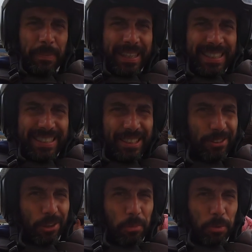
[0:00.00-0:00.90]

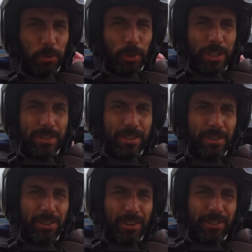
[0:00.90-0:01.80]
paese troppo
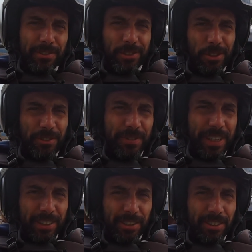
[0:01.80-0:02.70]
turistico non
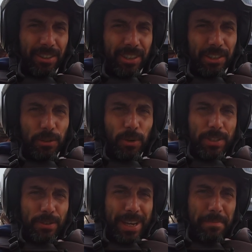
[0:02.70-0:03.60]
vendono le
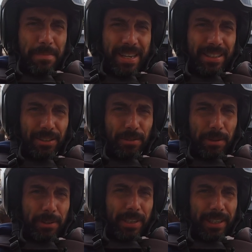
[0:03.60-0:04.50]
assicurazioni a mese,
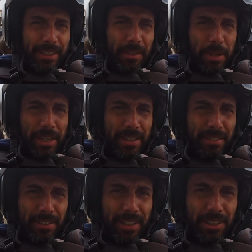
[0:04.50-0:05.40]
dobbiamo andare ad
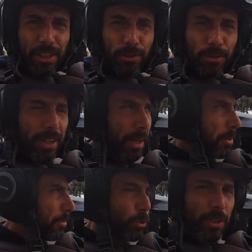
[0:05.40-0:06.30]
Armenia a vedere se la
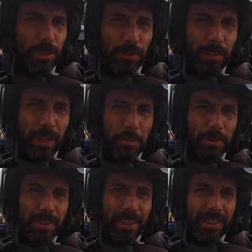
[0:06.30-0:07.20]
troviamo. Quindi ci faremo
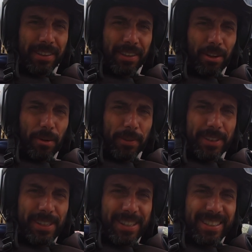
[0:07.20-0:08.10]
questi 30 km
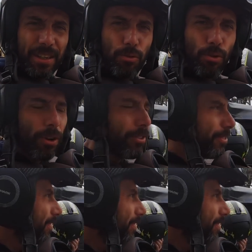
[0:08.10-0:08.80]
senza sicuro.